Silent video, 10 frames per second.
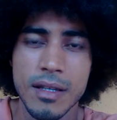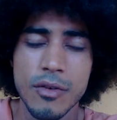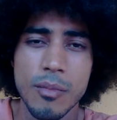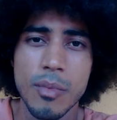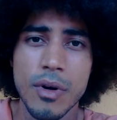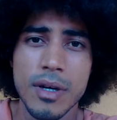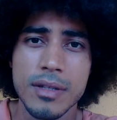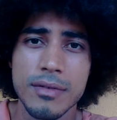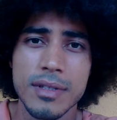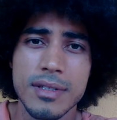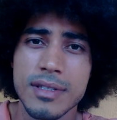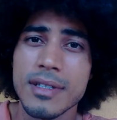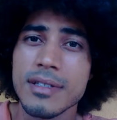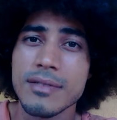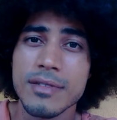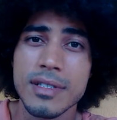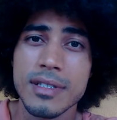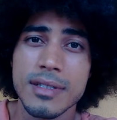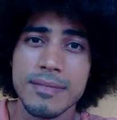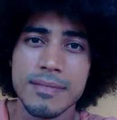Não importa o que seja,
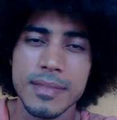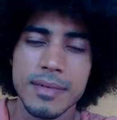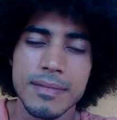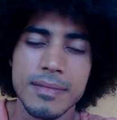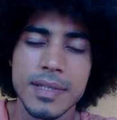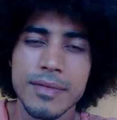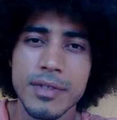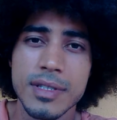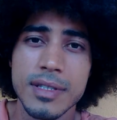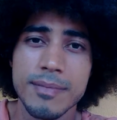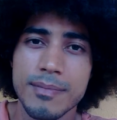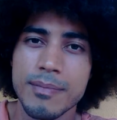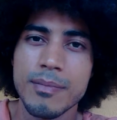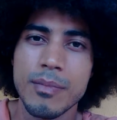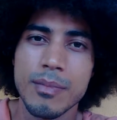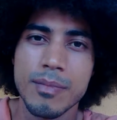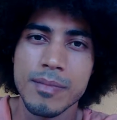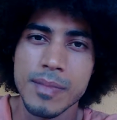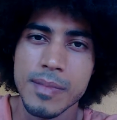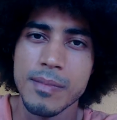você se você
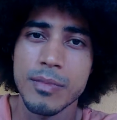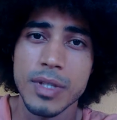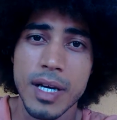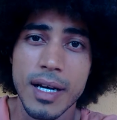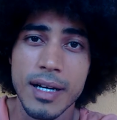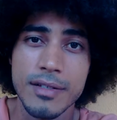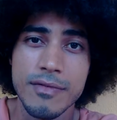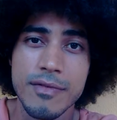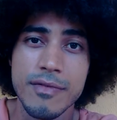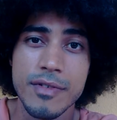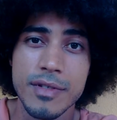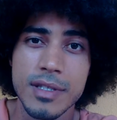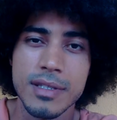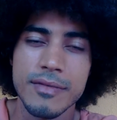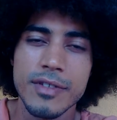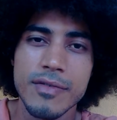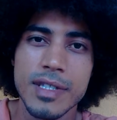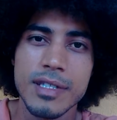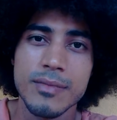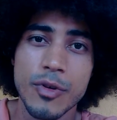por acaso viveu vive
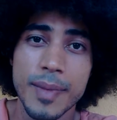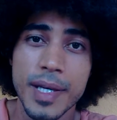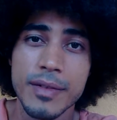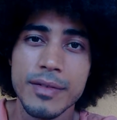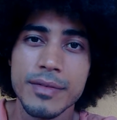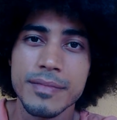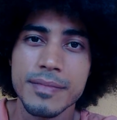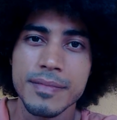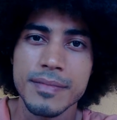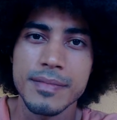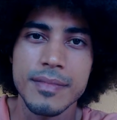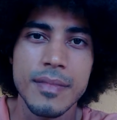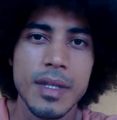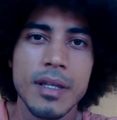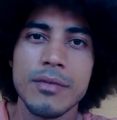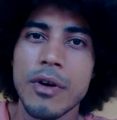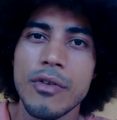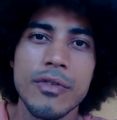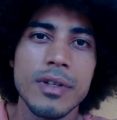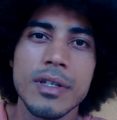esse momento, não é o
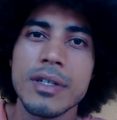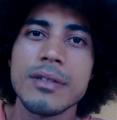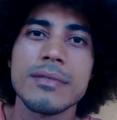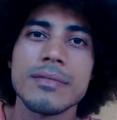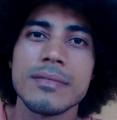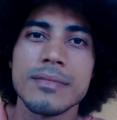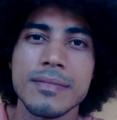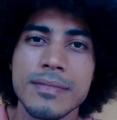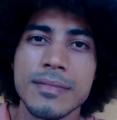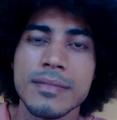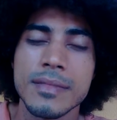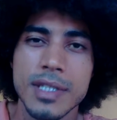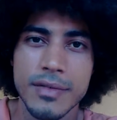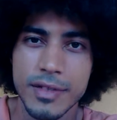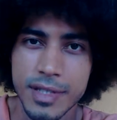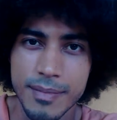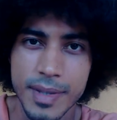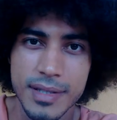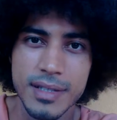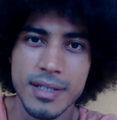fim não. Se você
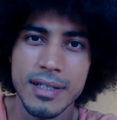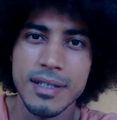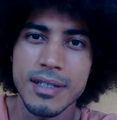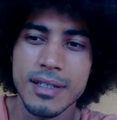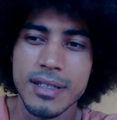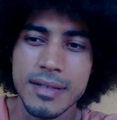pensa que